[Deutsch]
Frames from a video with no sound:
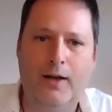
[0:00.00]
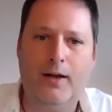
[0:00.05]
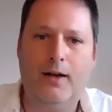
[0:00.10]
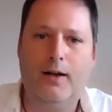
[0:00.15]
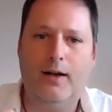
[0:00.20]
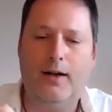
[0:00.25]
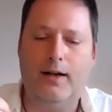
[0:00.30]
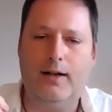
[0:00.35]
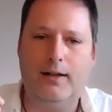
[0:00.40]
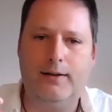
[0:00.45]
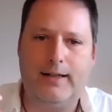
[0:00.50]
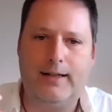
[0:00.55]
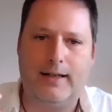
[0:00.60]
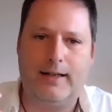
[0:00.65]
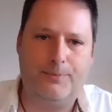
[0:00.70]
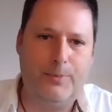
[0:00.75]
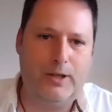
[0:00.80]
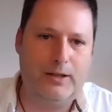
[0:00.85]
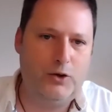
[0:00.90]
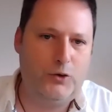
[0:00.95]
Äh,
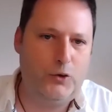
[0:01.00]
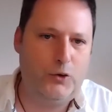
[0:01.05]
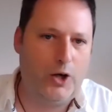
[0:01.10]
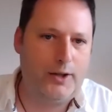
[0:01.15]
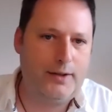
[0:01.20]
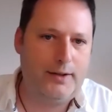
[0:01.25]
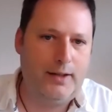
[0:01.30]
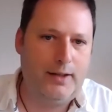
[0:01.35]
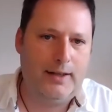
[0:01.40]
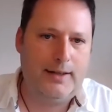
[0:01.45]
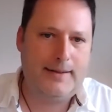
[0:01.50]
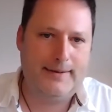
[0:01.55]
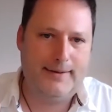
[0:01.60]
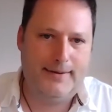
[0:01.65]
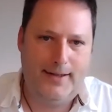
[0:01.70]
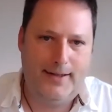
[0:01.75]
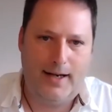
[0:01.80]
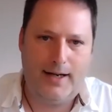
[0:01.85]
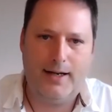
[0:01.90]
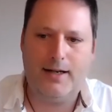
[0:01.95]
dass man dort
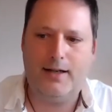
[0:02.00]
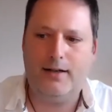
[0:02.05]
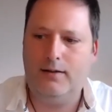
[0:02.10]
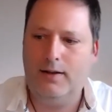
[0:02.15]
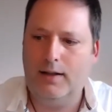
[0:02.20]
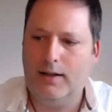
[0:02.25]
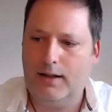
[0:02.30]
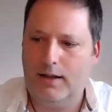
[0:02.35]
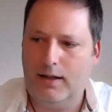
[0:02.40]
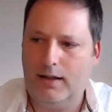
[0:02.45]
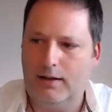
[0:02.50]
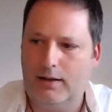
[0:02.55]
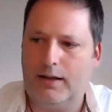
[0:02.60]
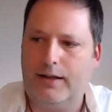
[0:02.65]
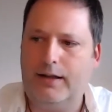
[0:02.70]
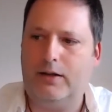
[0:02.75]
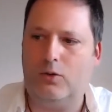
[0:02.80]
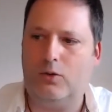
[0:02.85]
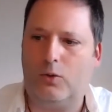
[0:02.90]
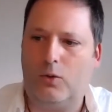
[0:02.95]
sehr in
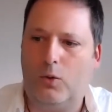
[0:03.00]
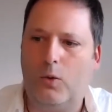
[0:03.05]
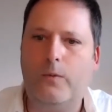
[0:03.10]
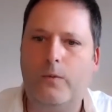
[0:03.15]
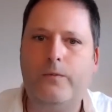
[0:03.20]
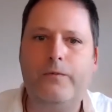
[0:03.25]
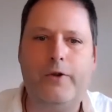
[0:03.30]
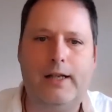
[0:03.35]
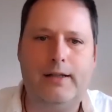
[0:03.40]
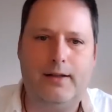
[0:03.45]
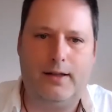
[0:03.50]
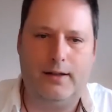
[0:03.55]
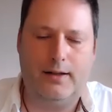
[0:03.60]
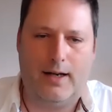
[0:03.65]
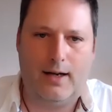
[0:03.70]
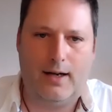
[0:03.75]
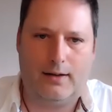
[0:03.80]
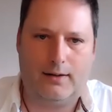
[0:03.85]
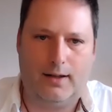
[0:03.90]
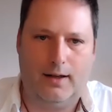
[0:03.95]
Richtung Umwelt
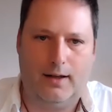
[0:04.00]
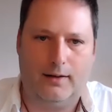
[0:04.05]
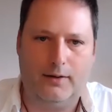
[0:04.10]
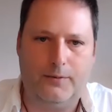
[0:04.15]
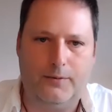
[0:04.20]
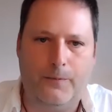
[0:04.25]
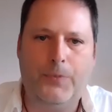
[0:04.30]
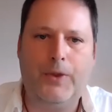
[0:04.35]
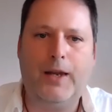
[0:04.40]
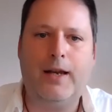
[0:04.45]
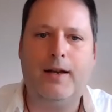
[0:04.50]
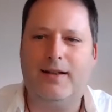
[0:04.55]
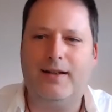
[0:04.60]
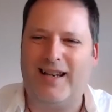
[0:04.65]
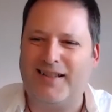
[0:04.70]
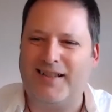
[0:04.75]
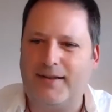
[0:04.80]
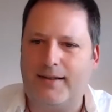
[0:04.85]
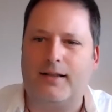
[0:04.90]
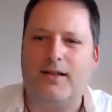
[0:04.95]
gedacht hat.
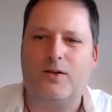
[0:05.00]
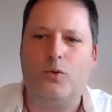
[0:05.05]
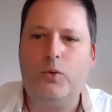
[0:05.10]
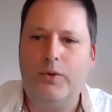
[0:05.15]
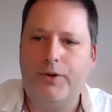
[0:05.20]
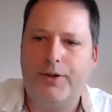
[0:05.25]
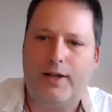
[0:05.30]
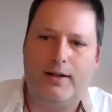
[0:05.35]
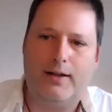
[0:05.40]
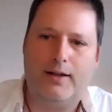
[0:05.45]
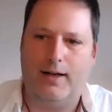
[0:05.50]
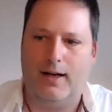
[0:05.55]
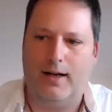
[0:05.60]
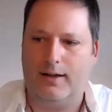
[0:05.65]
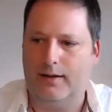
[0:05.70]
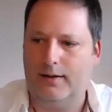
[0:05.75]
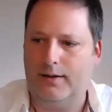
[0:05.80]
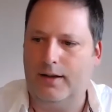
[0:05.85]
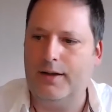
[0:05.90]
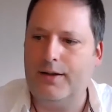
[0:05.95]
Dass das
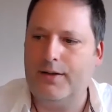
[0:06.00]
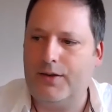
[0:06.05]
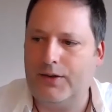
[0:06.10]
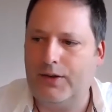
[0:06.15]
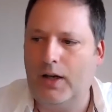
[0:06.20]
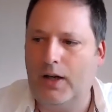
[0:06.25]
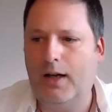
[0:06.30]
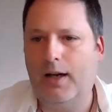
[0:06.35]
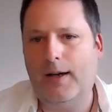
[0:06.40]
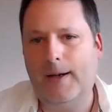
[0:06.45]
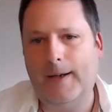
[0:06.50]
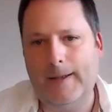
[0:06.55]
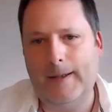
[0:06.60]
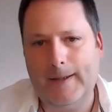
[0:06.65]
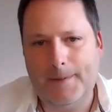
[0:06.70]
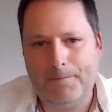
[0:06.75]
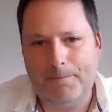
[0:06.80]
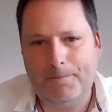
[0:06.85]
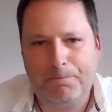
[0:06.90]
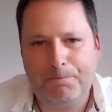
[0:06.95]
untergegangen ist
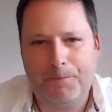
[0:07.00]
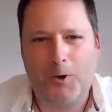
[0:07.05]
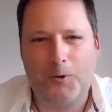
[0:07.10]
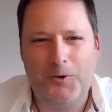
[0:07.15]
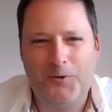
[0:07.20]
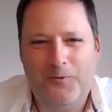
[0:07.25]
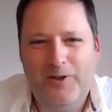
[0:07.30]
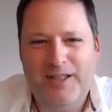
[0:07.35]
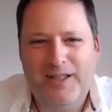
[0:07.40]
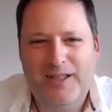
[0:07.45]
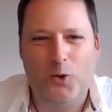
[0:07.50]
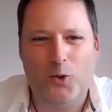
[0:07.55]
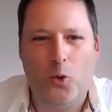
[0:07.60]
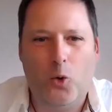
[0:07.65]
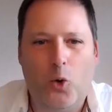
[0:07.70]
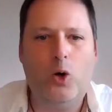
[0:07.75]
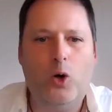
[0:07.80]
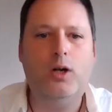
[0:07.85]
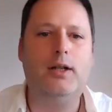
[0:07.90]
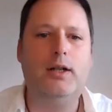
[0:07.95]
ähm, und
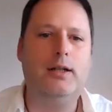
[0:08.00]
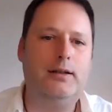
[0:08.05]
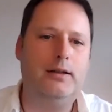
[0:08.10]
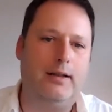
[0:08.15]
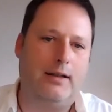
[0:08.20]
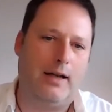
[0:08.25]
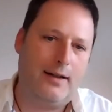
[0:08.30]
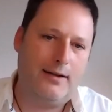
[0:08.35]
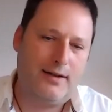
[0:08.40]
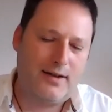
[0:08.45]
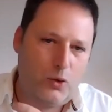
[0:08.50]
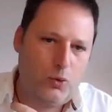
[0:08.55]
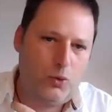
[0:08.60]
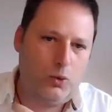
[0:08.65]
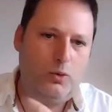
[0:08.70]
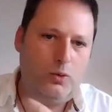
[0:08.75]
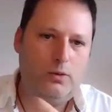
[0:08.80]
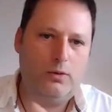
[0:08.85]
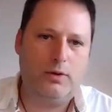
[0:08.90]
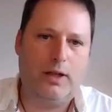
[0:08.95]
wieso,
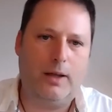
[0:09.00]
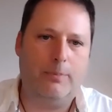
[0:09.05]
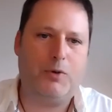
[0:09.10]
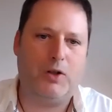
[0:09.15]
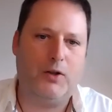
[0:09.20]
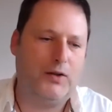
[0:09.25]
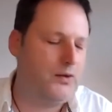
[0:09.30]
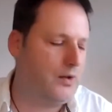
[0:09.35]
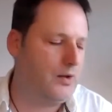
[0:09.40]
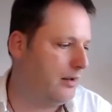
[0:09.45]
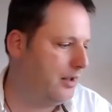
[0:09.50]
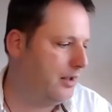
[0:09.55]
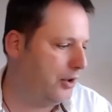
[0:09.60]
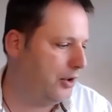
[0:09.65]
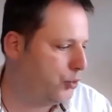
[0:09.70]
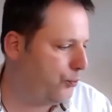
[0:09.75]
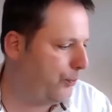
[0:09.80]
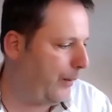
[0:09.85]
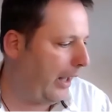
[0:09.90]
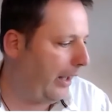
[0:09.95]
dazu gibt es dann
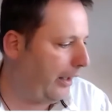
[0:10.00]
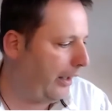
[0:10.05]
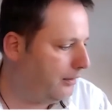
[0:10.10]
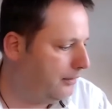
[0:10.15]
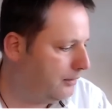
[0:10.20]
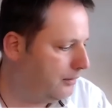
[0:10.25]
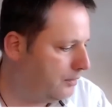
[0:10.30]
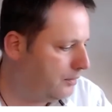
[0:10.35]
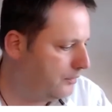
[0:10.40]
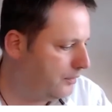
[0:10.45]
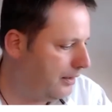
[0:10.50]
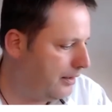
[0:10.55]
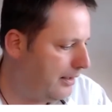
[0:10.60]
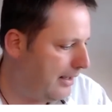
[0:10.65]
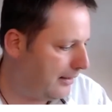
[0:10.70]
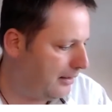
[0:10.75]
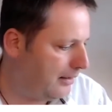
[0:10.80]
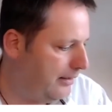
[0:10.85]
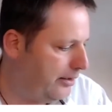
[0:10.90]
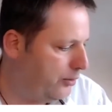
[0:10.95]
entsprechend
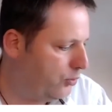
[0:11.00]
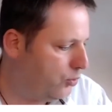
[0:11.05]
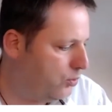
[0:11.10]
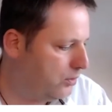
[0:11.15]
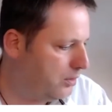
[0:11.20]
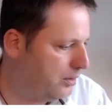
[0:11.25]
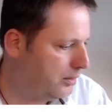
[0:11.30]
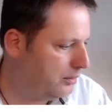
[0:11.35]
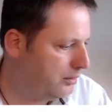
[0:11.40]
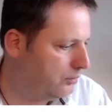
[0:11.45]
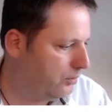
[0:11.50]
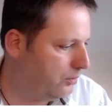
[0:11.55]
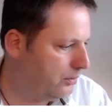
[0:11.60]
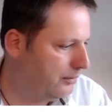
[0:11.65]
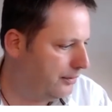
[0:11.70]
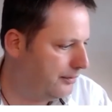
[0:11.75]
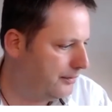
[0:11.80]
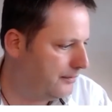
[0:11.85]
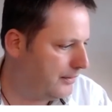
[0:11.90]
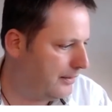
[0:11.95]
Erklärungen
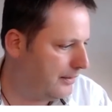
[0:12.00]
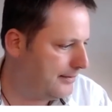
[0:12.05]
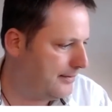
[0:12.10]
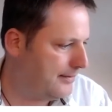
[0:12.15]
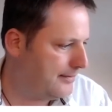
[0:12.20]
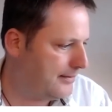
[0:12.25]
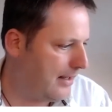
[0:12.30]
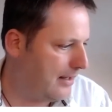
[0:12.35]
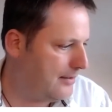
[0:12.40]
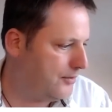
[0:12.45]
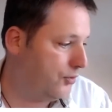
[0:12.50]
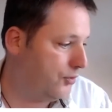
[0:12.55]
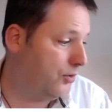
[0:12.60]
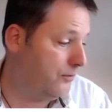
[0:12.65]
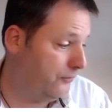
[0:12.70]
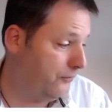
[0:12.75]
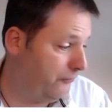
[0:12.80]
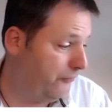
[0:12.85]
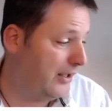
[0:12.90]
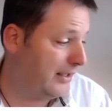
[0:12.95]
und es ist
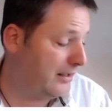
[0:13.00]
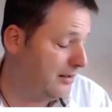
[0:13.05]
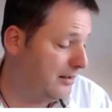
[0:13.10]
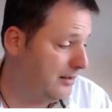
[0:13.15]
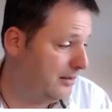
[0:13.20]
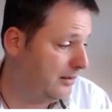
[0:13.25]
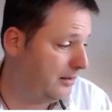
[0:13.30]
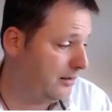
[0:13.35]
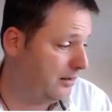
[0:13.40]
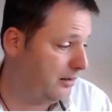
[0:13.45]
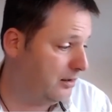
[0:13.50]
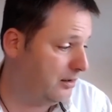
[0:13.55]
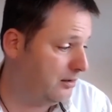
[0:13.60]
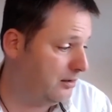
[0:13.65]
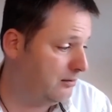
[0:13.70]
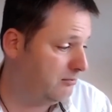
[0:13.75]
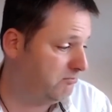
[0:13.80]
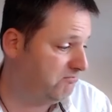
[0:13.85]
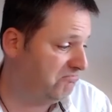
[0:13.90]
also wirklich äh, eine,